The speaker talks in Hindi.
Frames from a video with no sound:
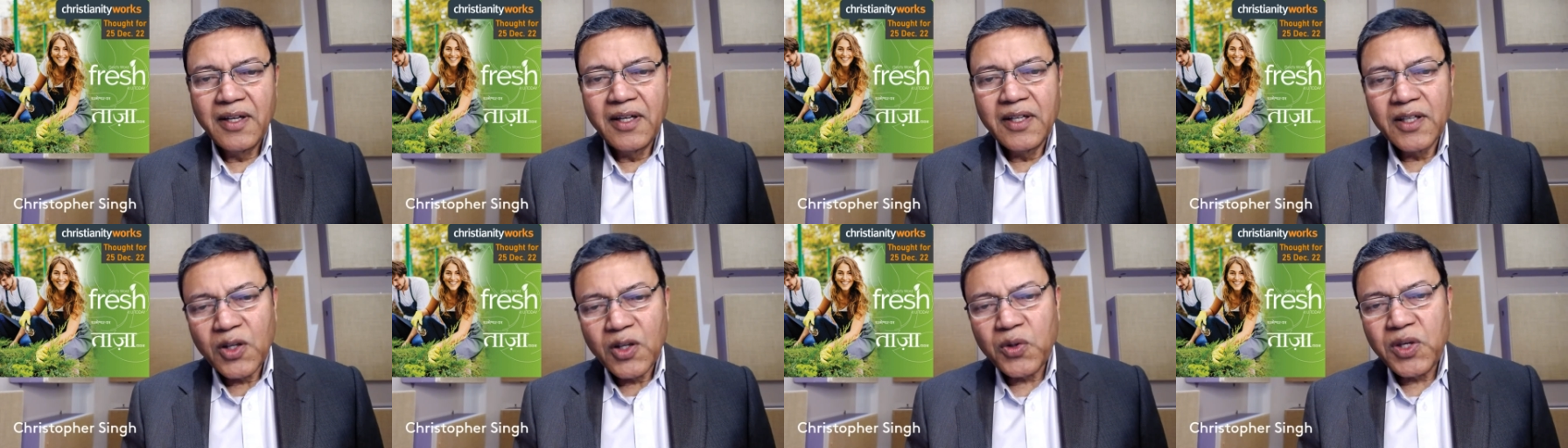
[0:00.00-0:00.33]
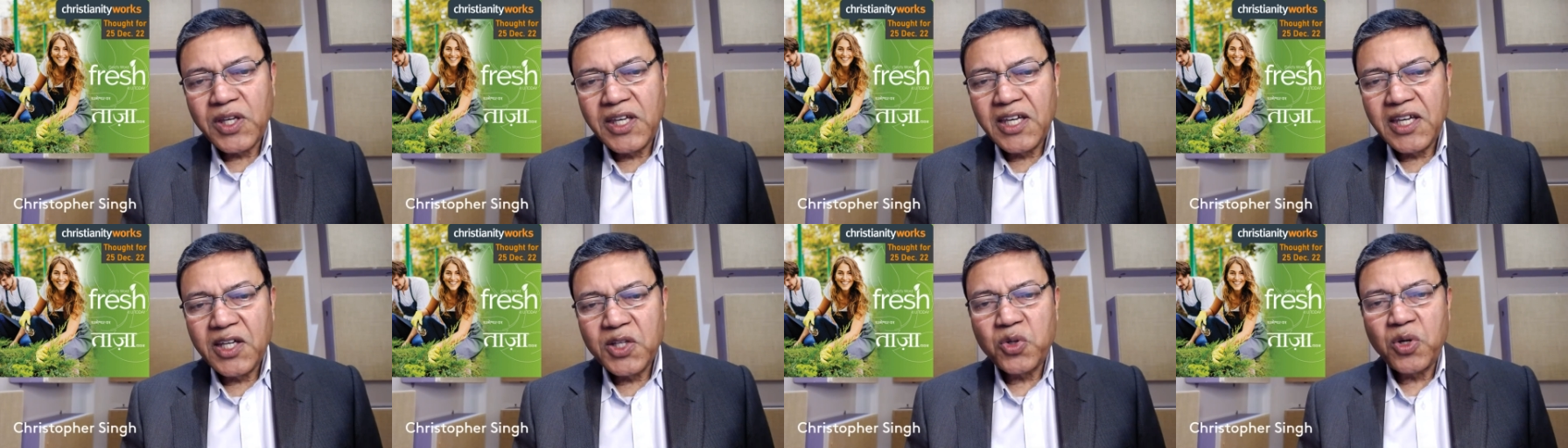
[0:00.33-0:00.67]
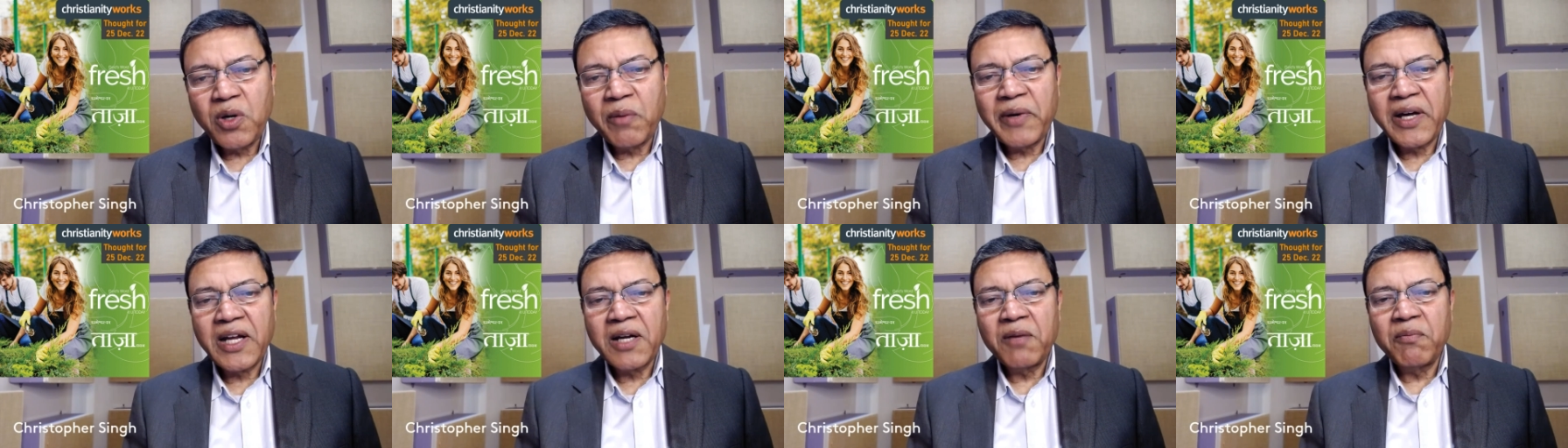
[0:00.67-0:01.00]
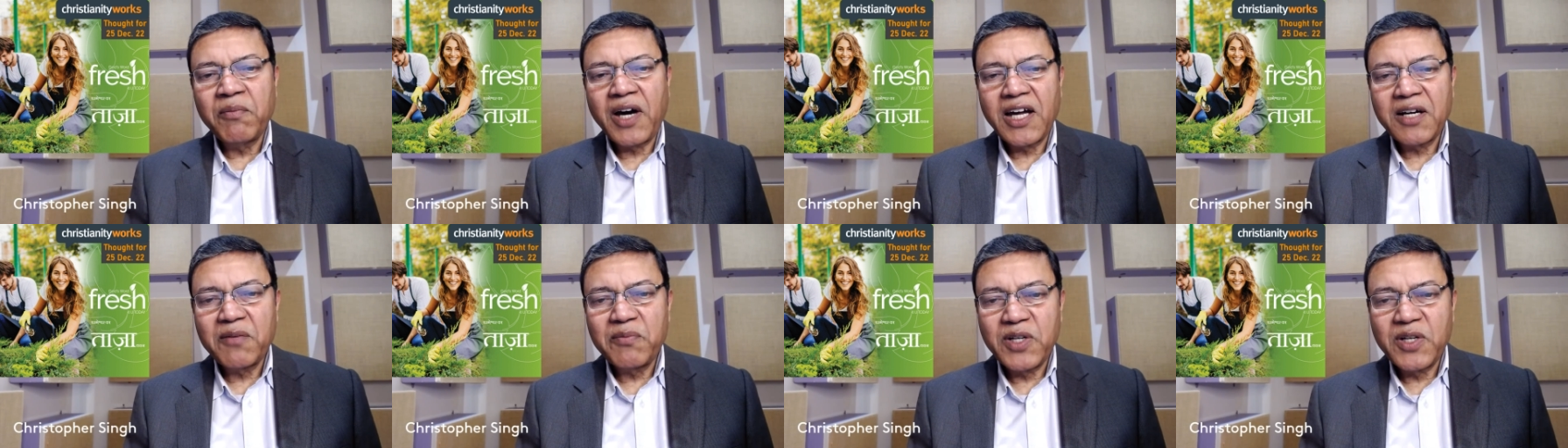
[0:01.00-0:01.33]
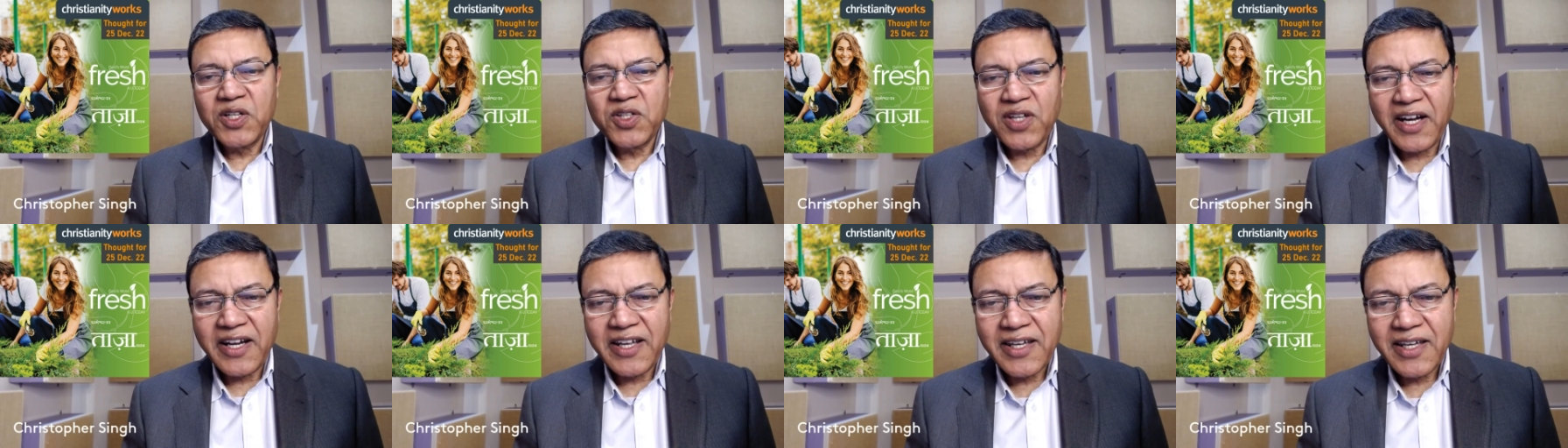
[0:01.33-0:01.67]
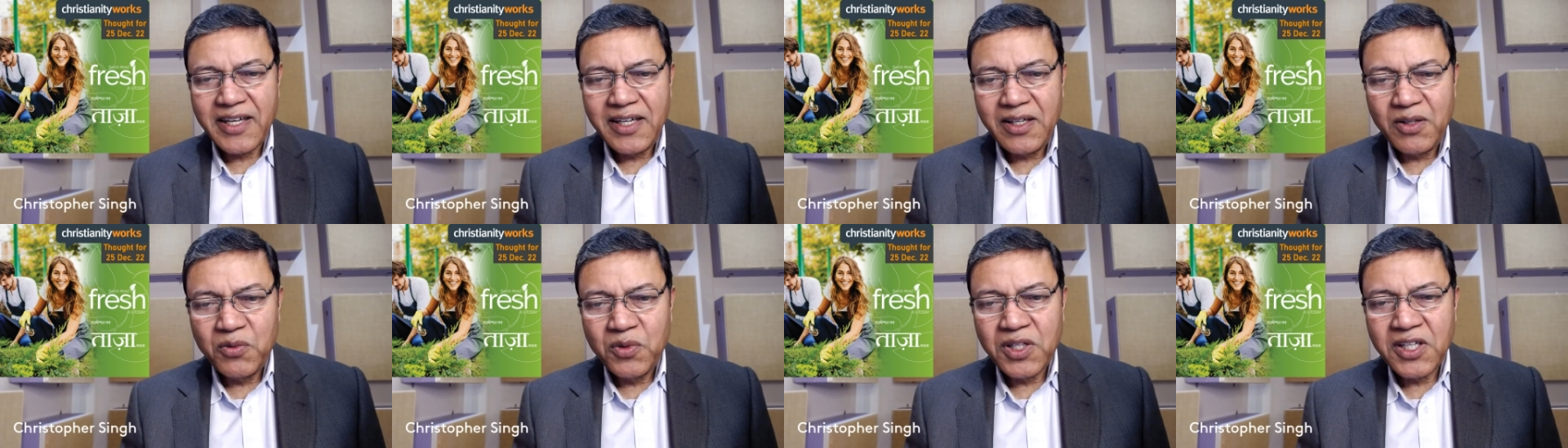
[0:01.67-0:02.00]
क्योंकि यीशु हमारे मार्ग पर चले
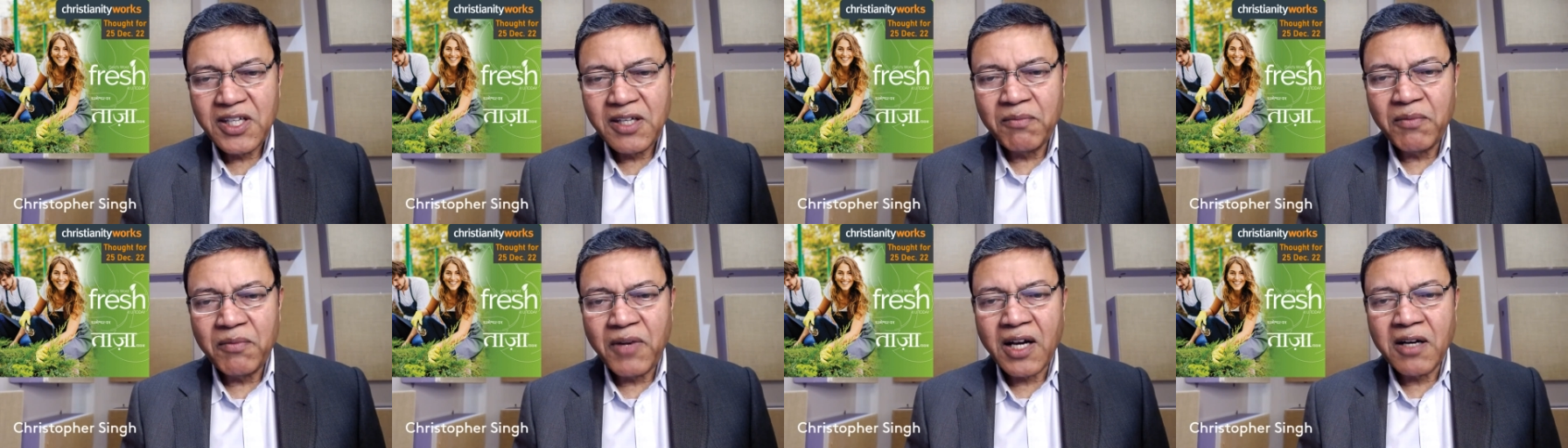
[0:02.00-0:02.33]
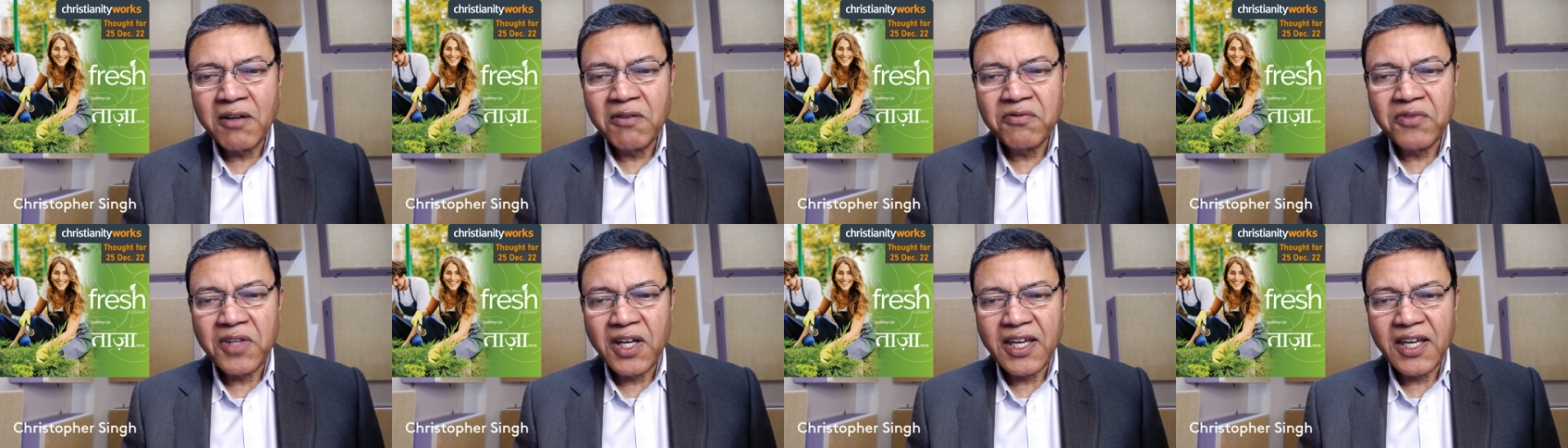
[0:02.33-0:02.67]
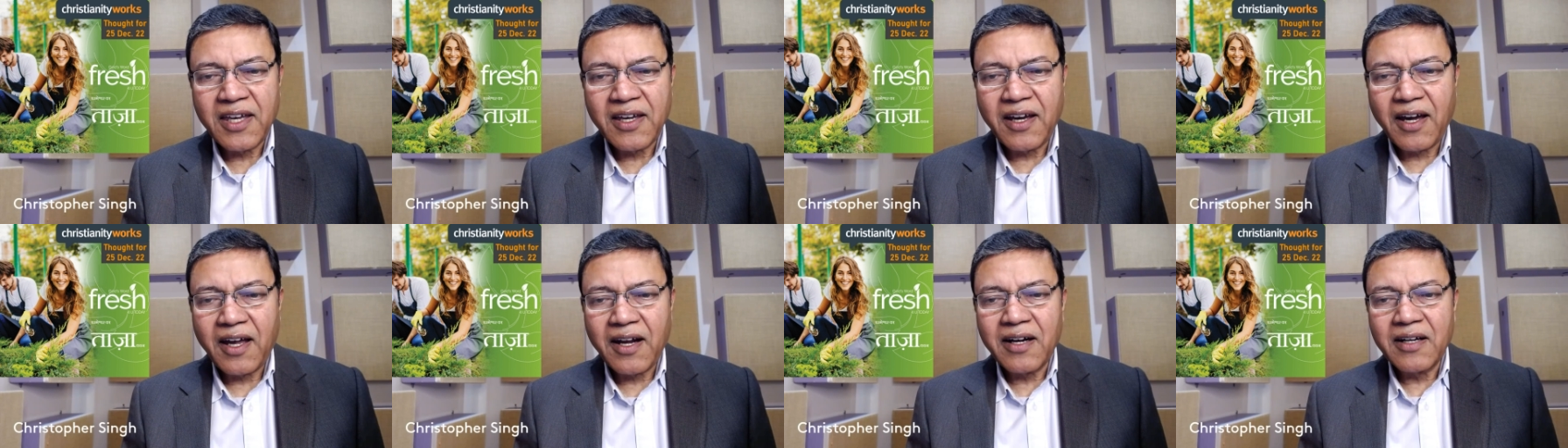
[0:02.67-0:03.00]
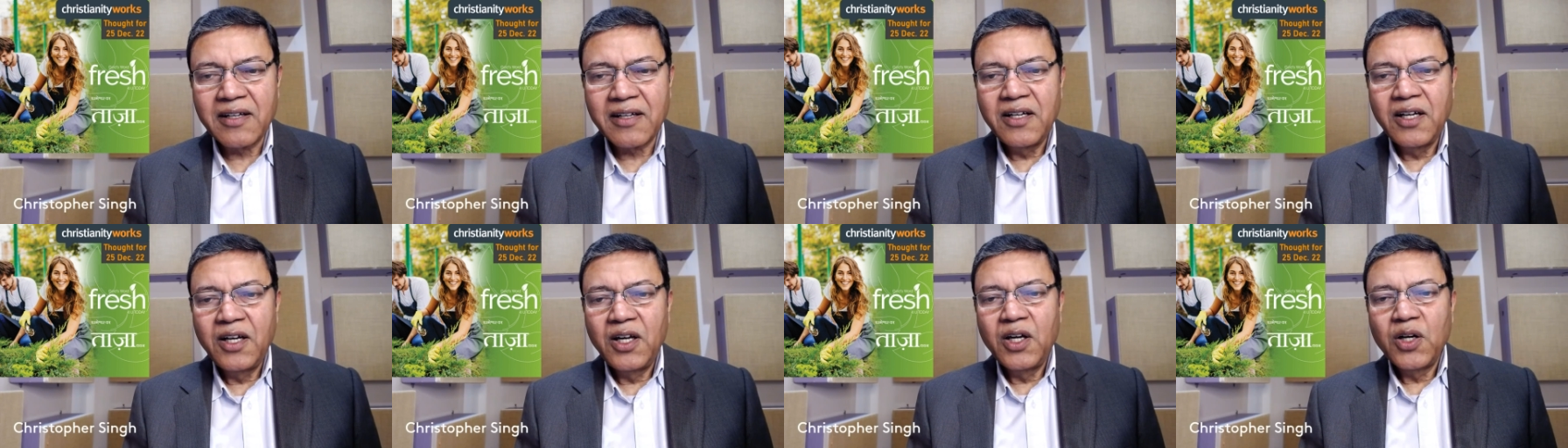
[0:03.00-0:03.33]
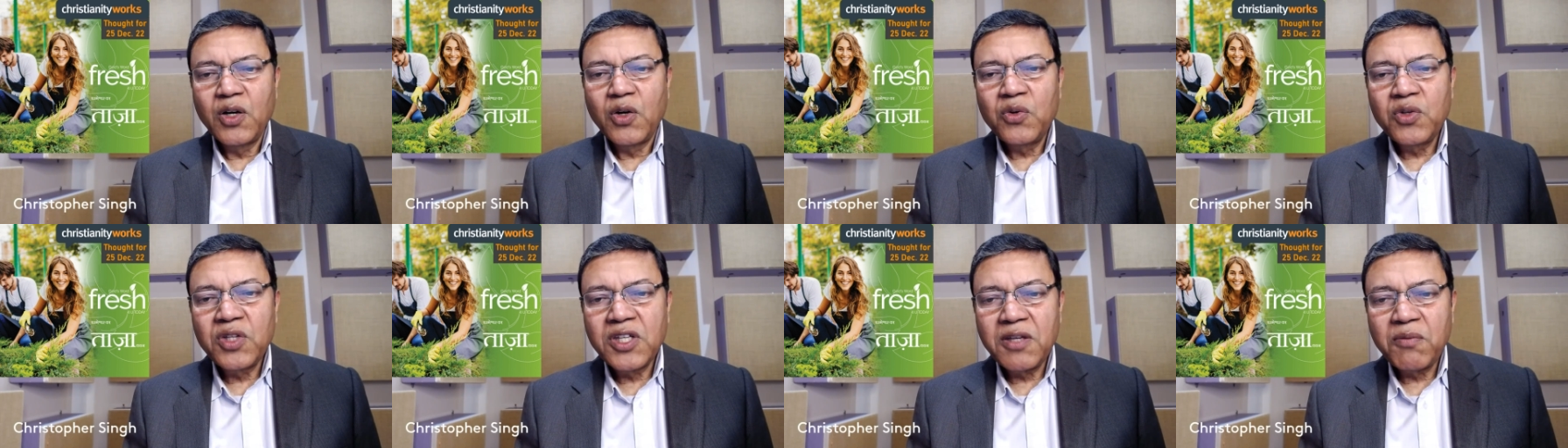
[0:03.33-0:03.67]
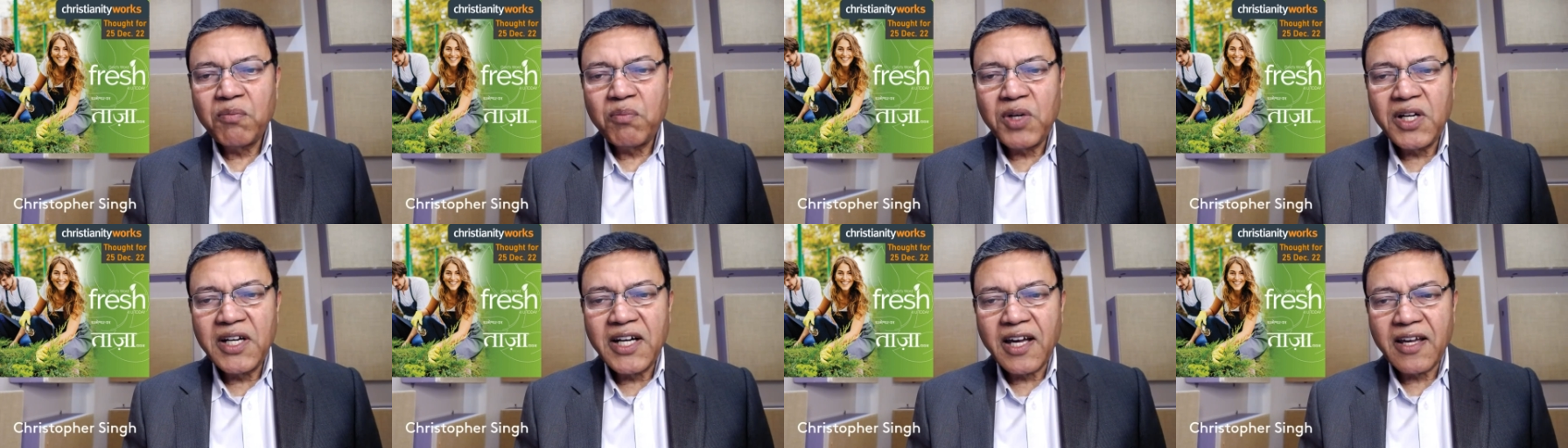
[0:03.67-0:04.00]
हैं उनकी मानवता के कारण उनकी
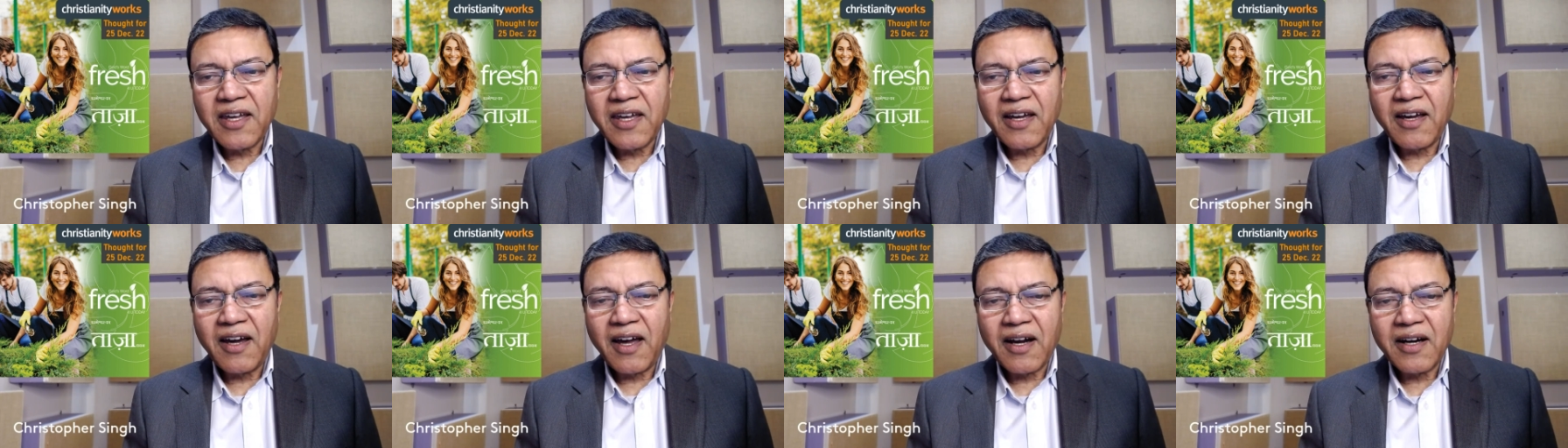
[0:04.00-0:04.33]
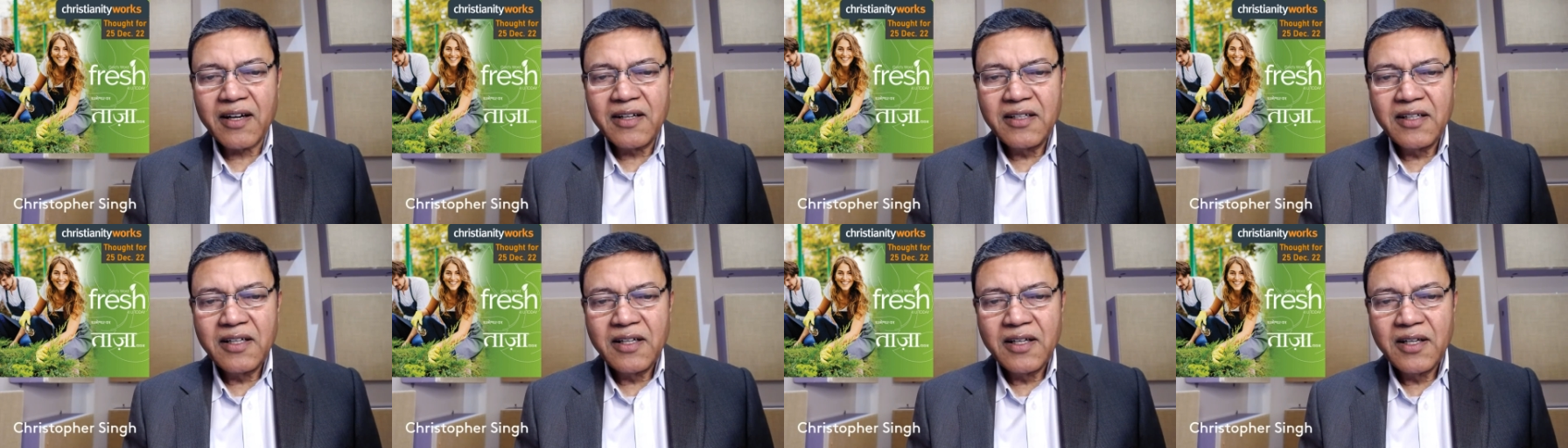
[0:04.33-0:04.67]
पीड़ा के कारण